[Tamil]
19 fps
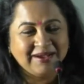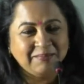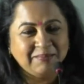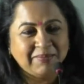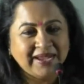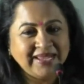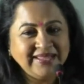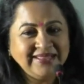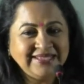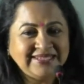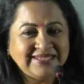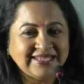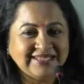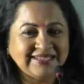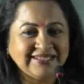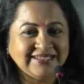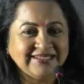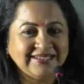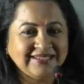
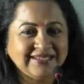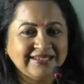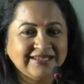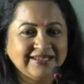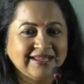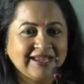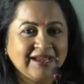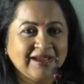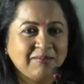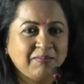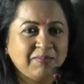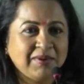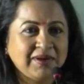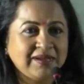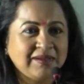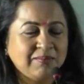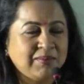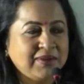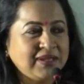பயந்துட்டார் நான்
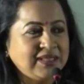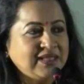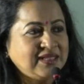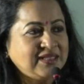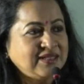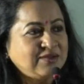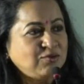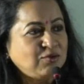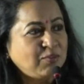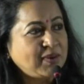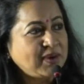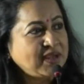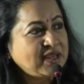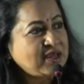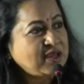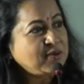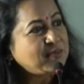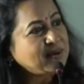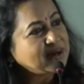அப்பாக்கு இப்போ ஏதாவது துப்பாக்கி
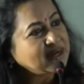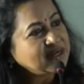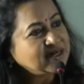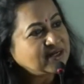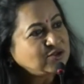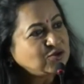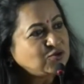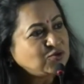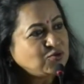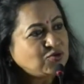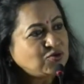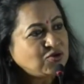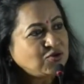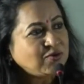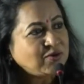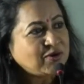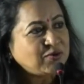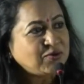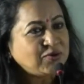கிப்பாக்கி எடுத்து
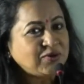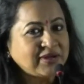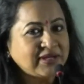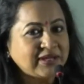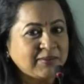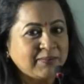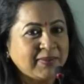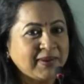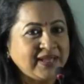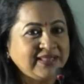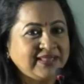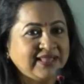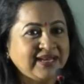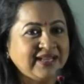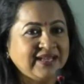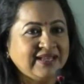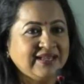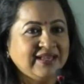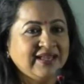சுட்டுடுவாரோங்கிற
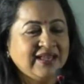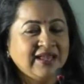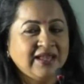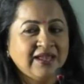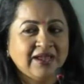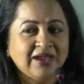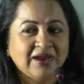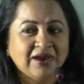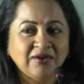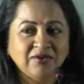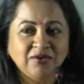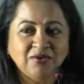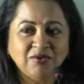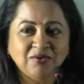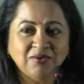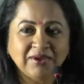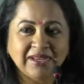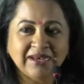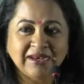பயத்தில்
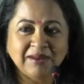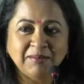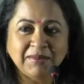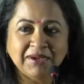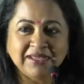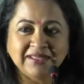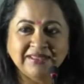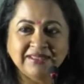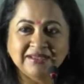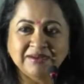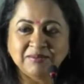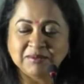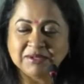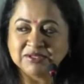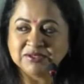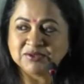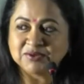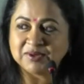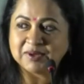ஐயோ என்னம்மா இது
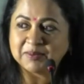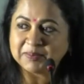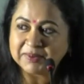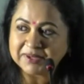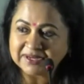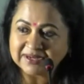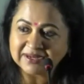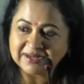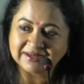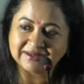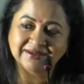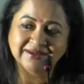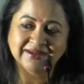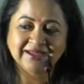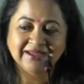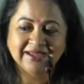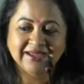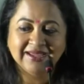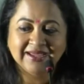அப்படின்னு சொன்னப்போ
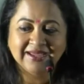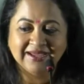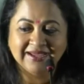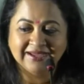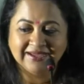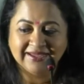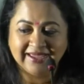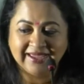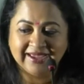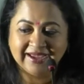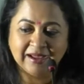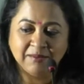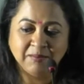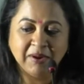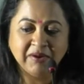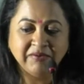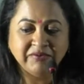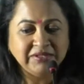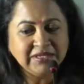எங்கள்
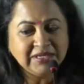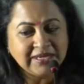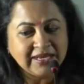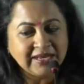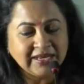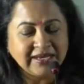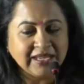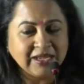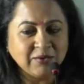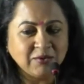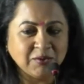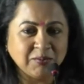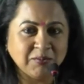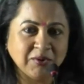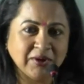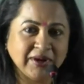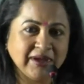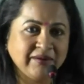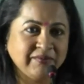அம்மா வந்து இல்லை நீங்கள் ஒரு
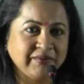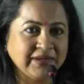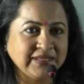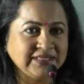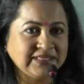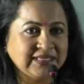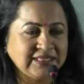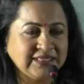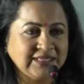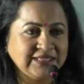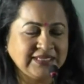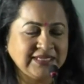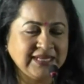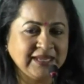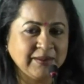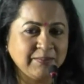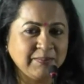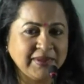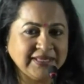முறை அவரை சந்தித்து
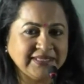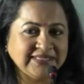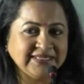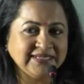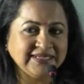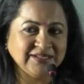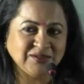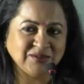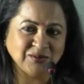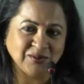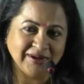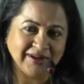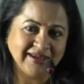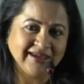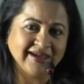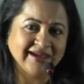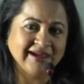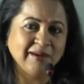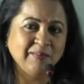நீங்கள் பேசுங்கன்னு சொல்லி
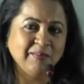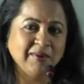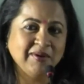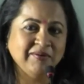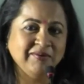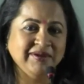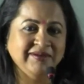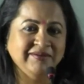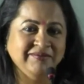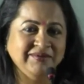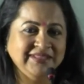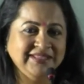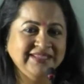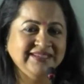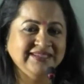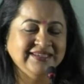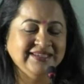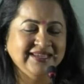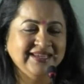எங்கள் அப்பாவை வந்து
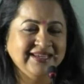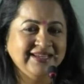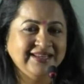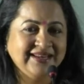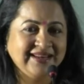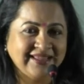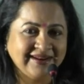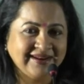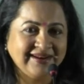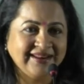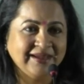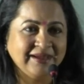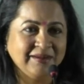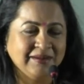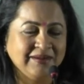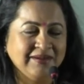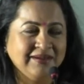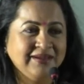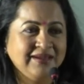
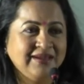நேரடியாக